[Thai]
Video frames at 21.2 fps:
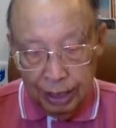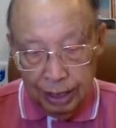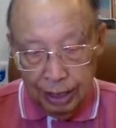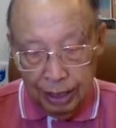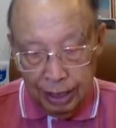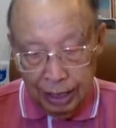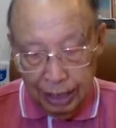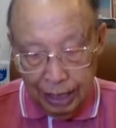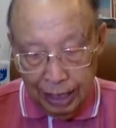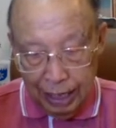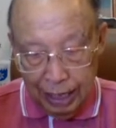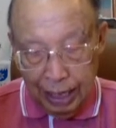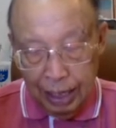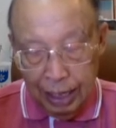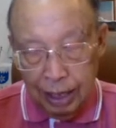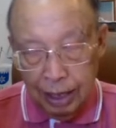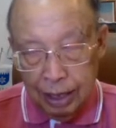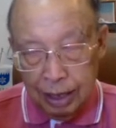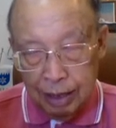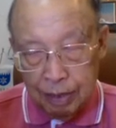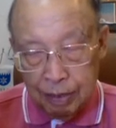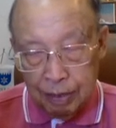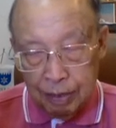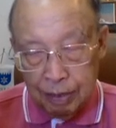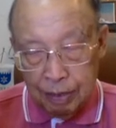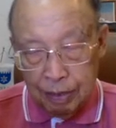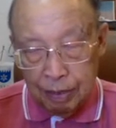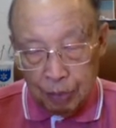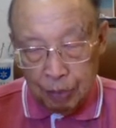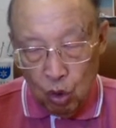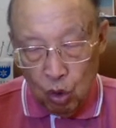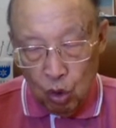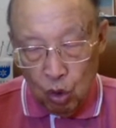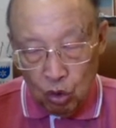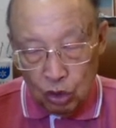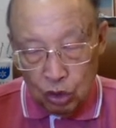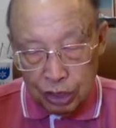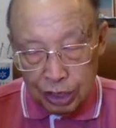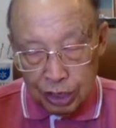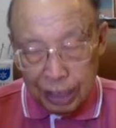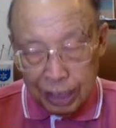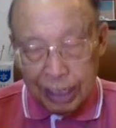และพระองค์
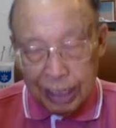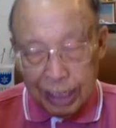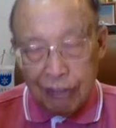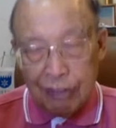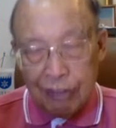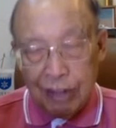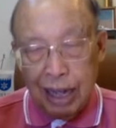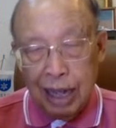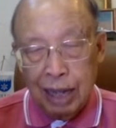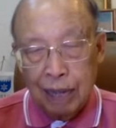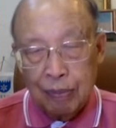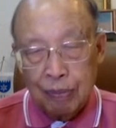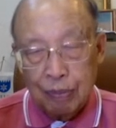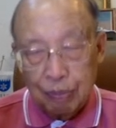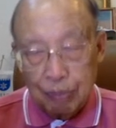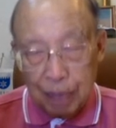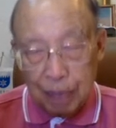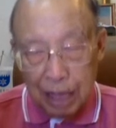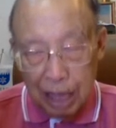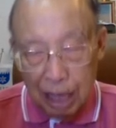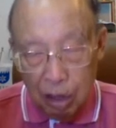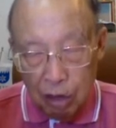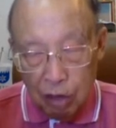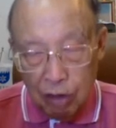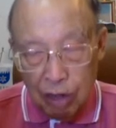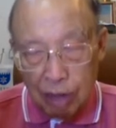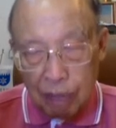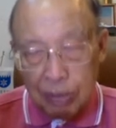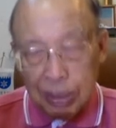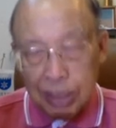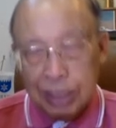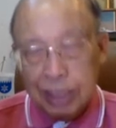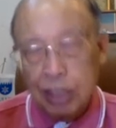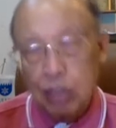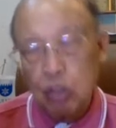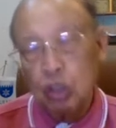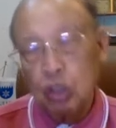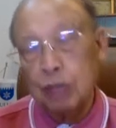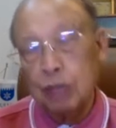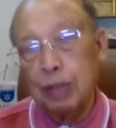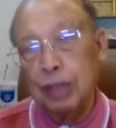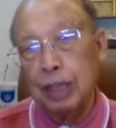สัญญาว่า เมื่อเขาวางมือใส่คนเจ็
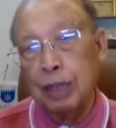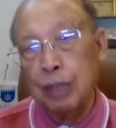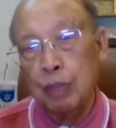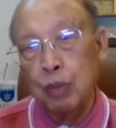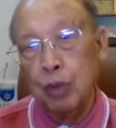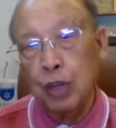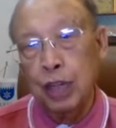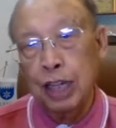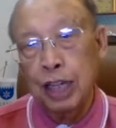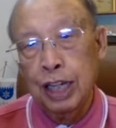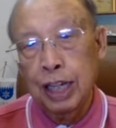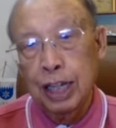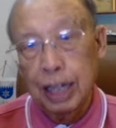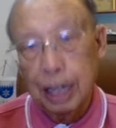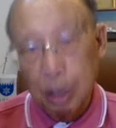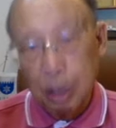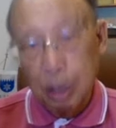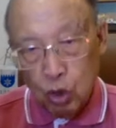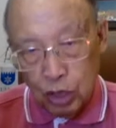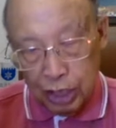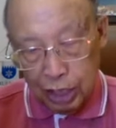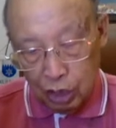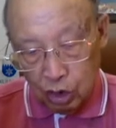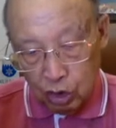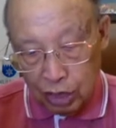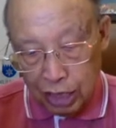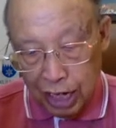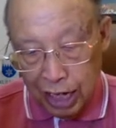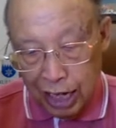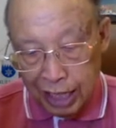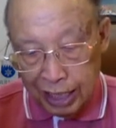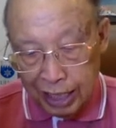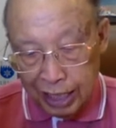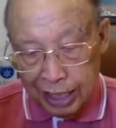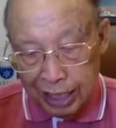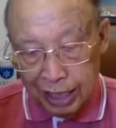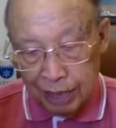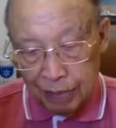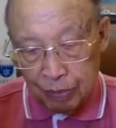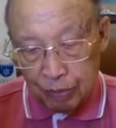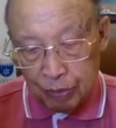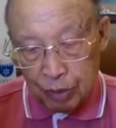บไข้ได้ป่วย และคนนั้นก็จะหายดี
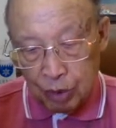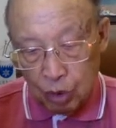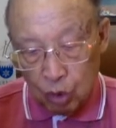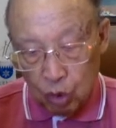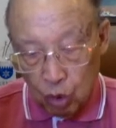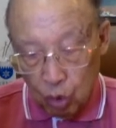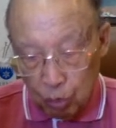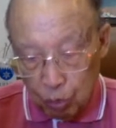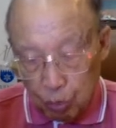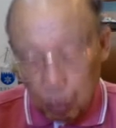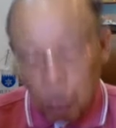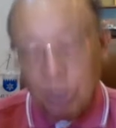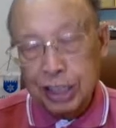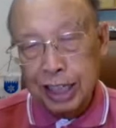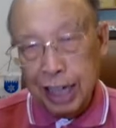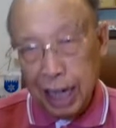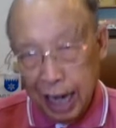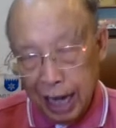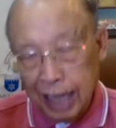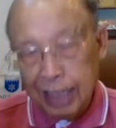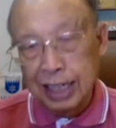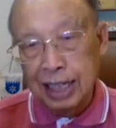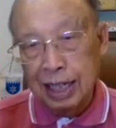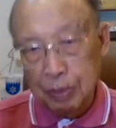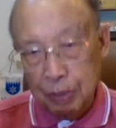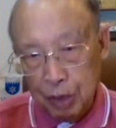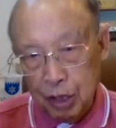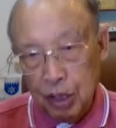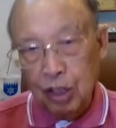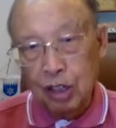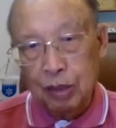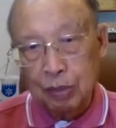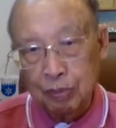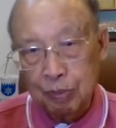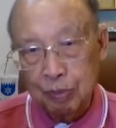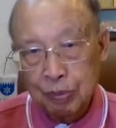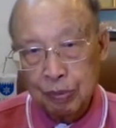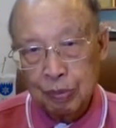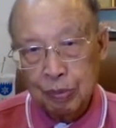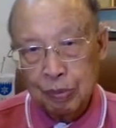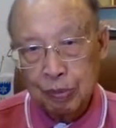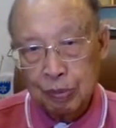คนป่วยจะหายดีพี่น้อง
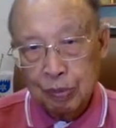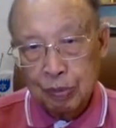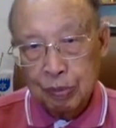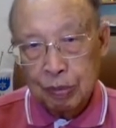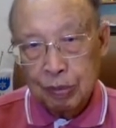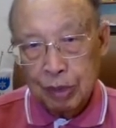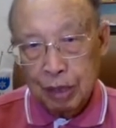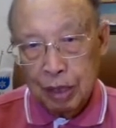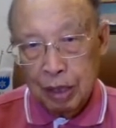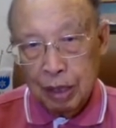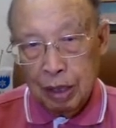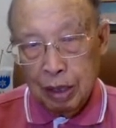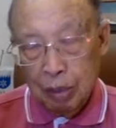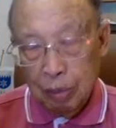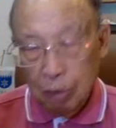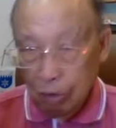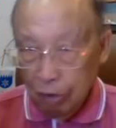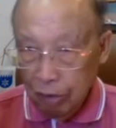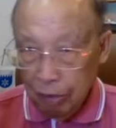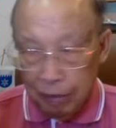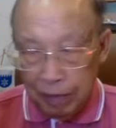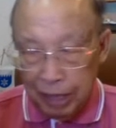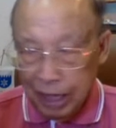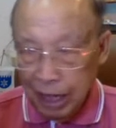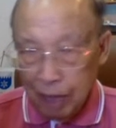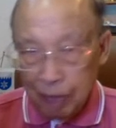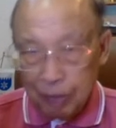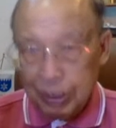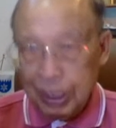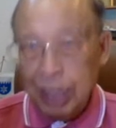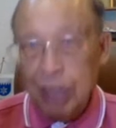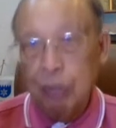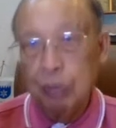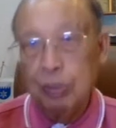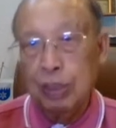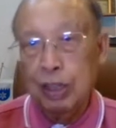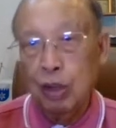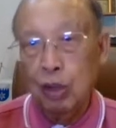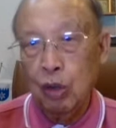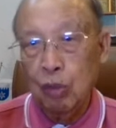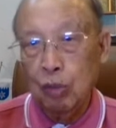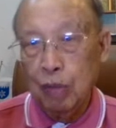เพราะว่าแม่น้ำพระทัยของพระเจ้า
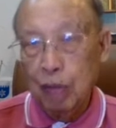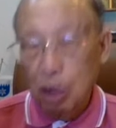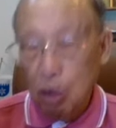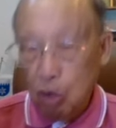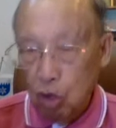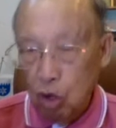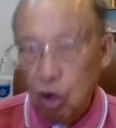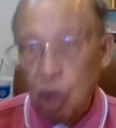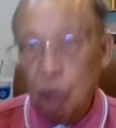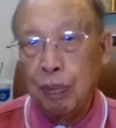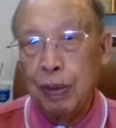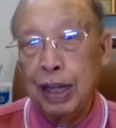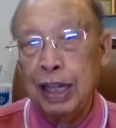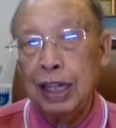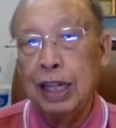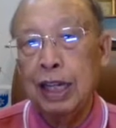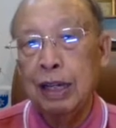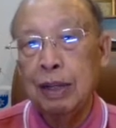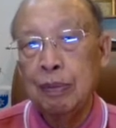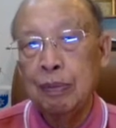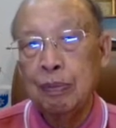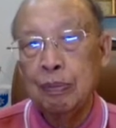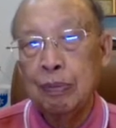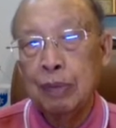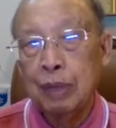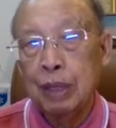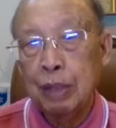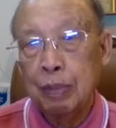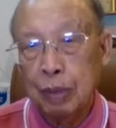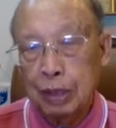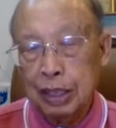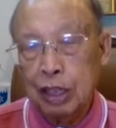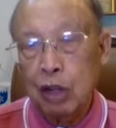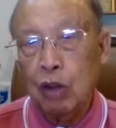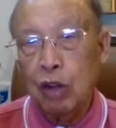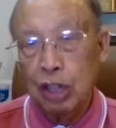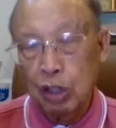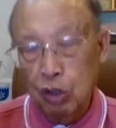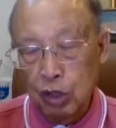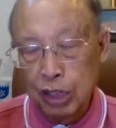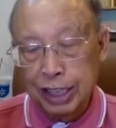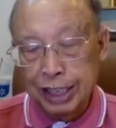เมื่อเขาออกไปพระเจ้าให้
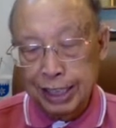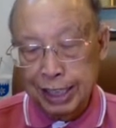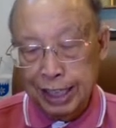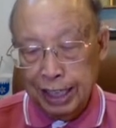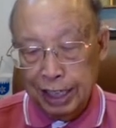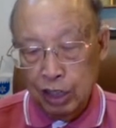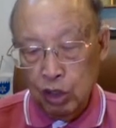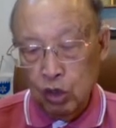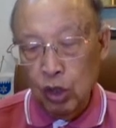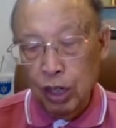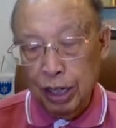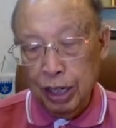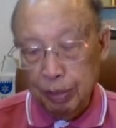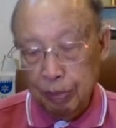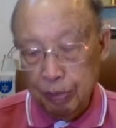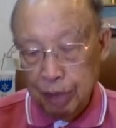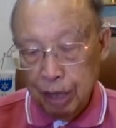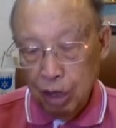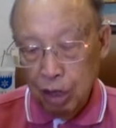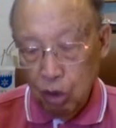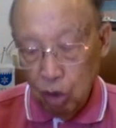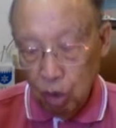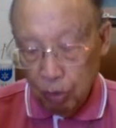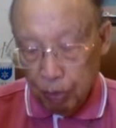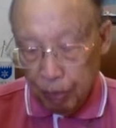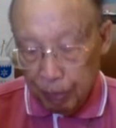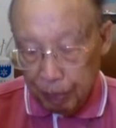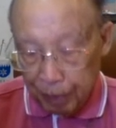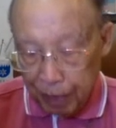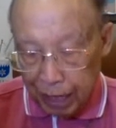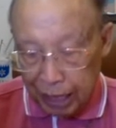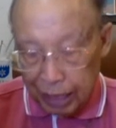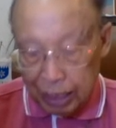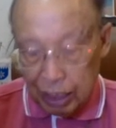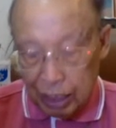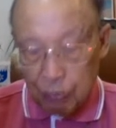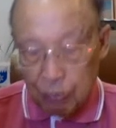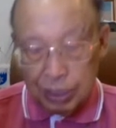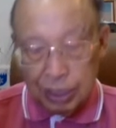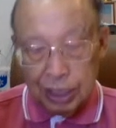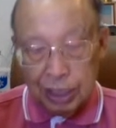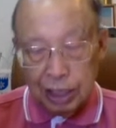เขาเห็ด สิ่งนี้ด้วย เมื่อเขาออกไปประกาศข่าวประ
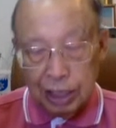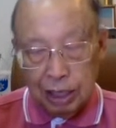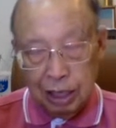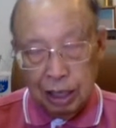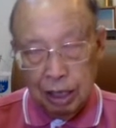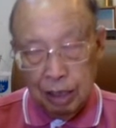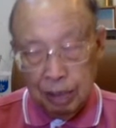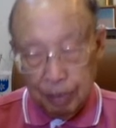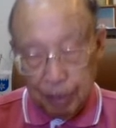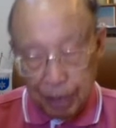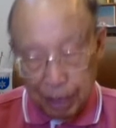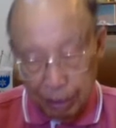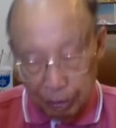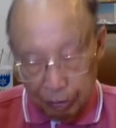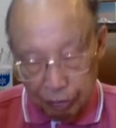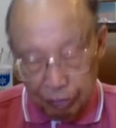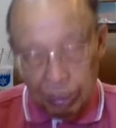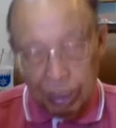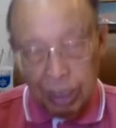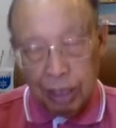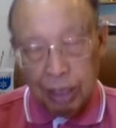เสริฐไปเห็ดเวียก